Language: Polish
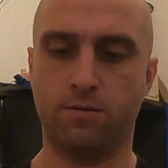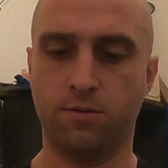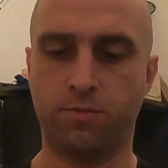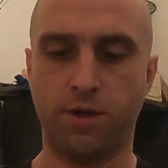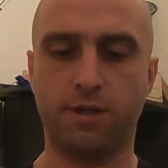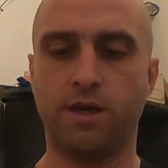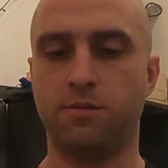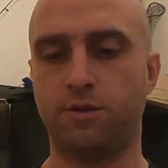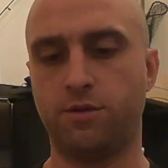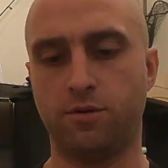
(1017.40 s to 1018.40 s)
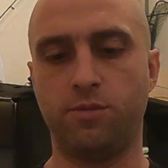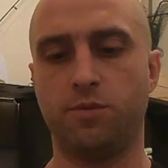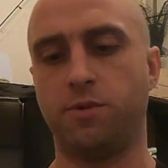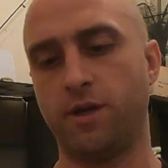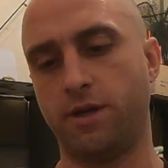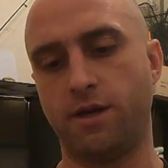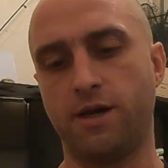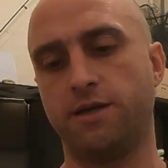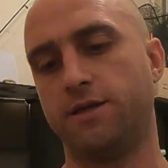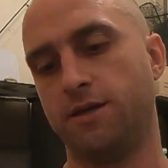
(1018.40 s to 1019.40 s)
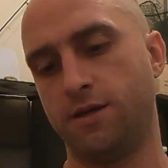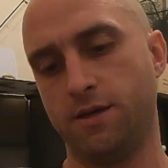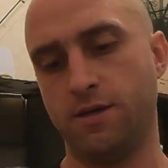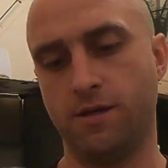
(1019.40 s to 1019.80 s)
Oplatamy sobie parę razy.